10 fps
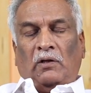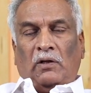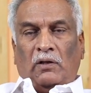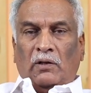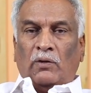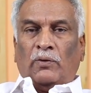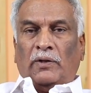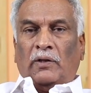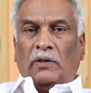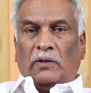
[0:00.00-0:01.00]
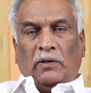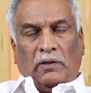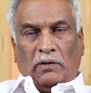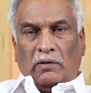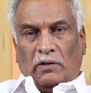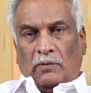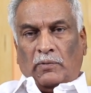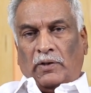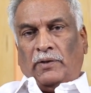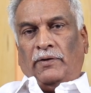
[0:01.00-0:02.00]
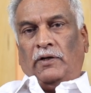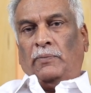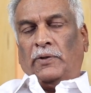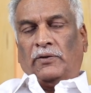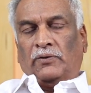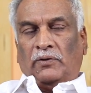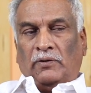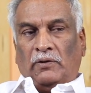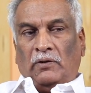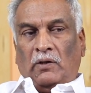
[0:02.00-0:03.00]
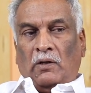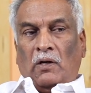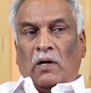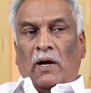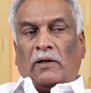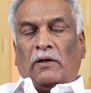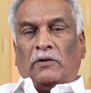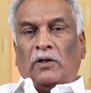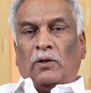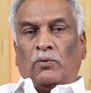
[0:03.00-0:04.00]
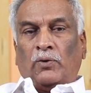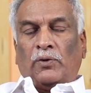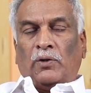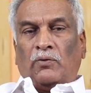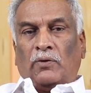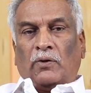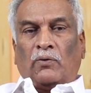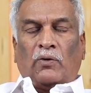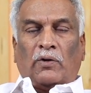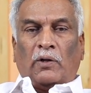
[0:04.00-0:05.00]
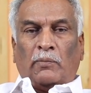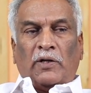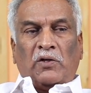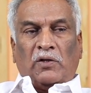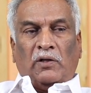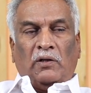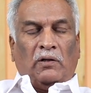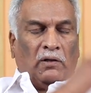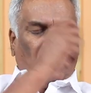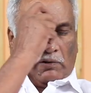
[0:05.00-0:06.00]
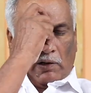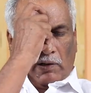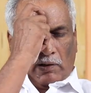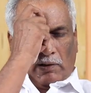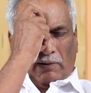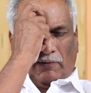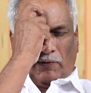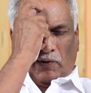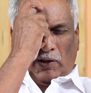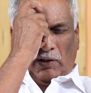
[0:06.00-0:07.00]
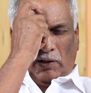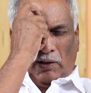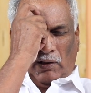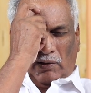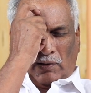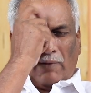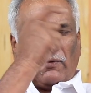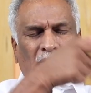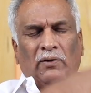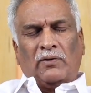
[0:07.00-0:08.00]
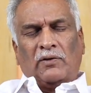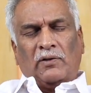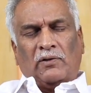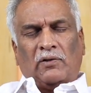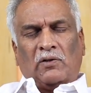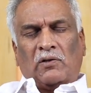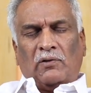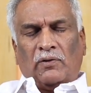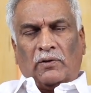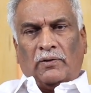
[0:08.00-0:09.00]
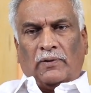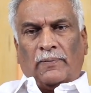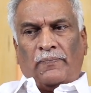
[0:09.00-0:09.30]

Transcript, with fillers: ఏ దేవుడైనా కానీ ఎన్టీ రామారావు అనే పరిస్థితుంది అట్లా దేవుడు దేవుడు అనుకుంటున్న మనిషి సడన్గా ఫిఫ్టీ సెవెన్లో ఇచ్చేసి సిక్స్టీ వన్లో